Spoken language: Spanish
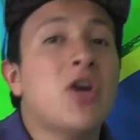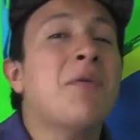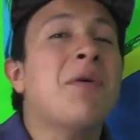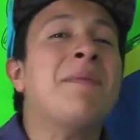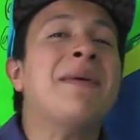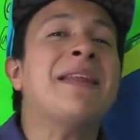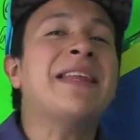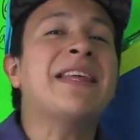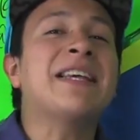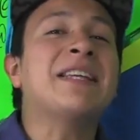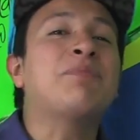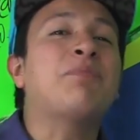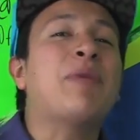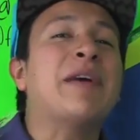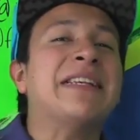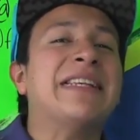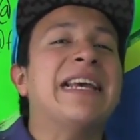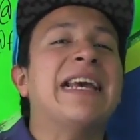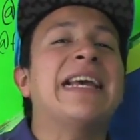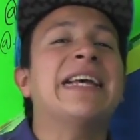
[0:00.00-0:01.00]
Y obviamente
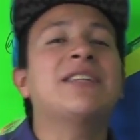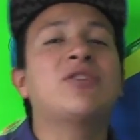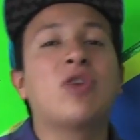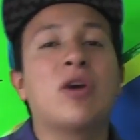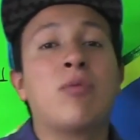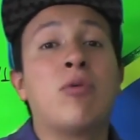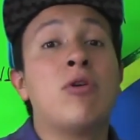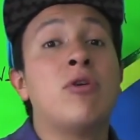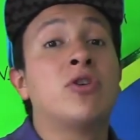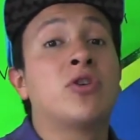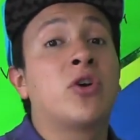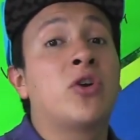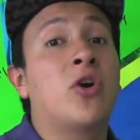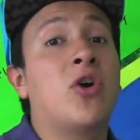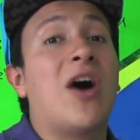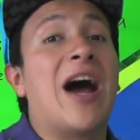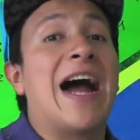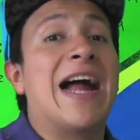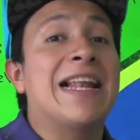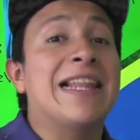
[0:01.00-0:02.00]
después esto
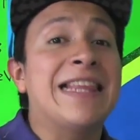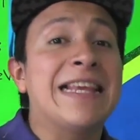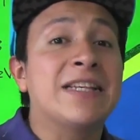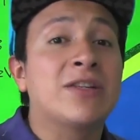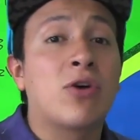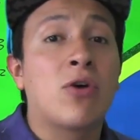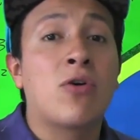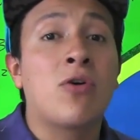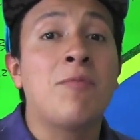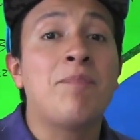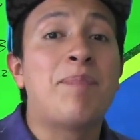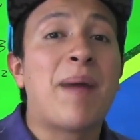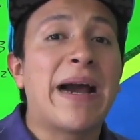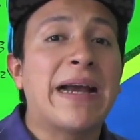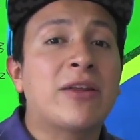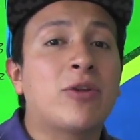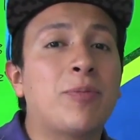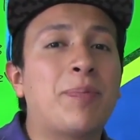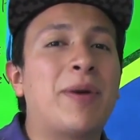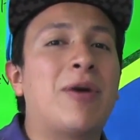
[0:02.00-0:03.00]
evolucionó al disco
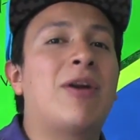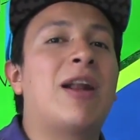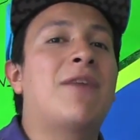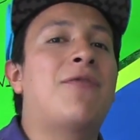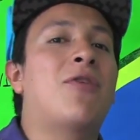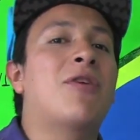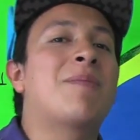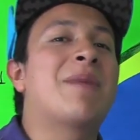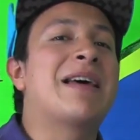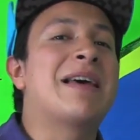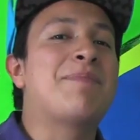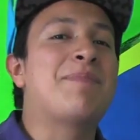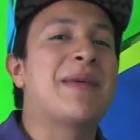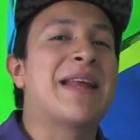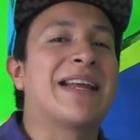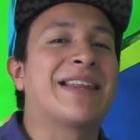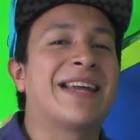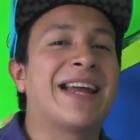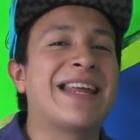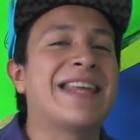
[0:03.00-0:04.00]
compacto, pero la forma de
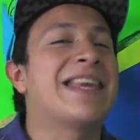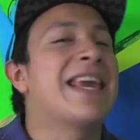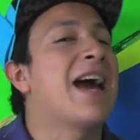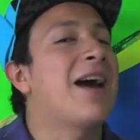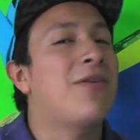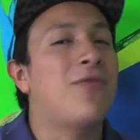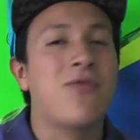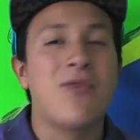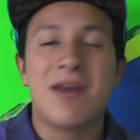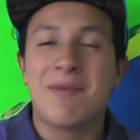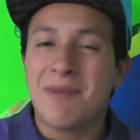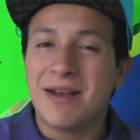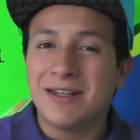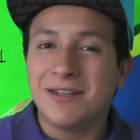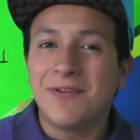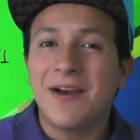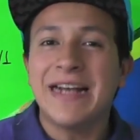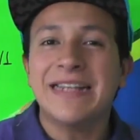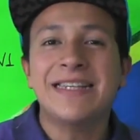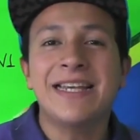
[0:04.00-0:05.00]
piratear ya fue
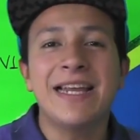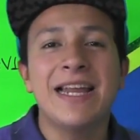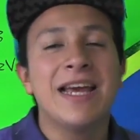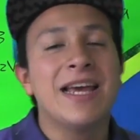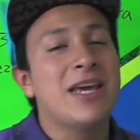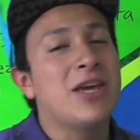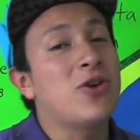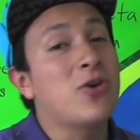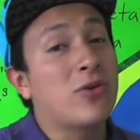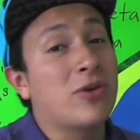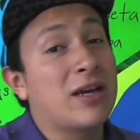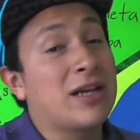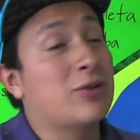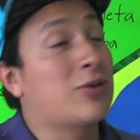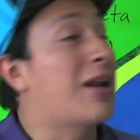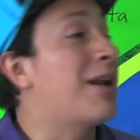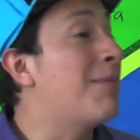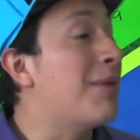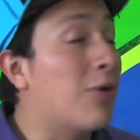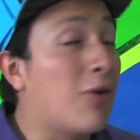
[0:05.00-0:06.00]
más fácil y yo creo que
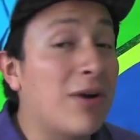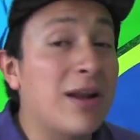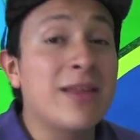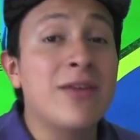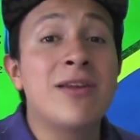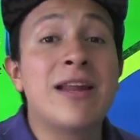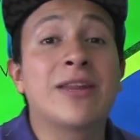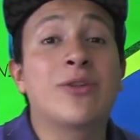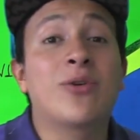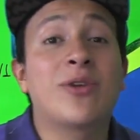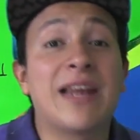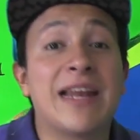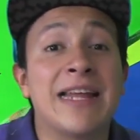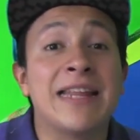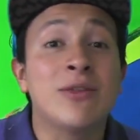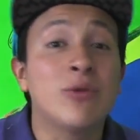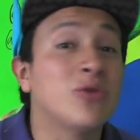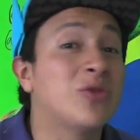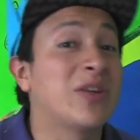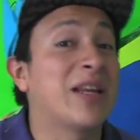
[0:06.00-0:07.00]
esto a lo mejor le dio la torre a la
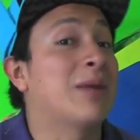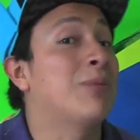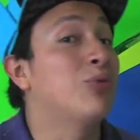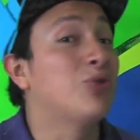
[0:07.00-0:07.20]
industria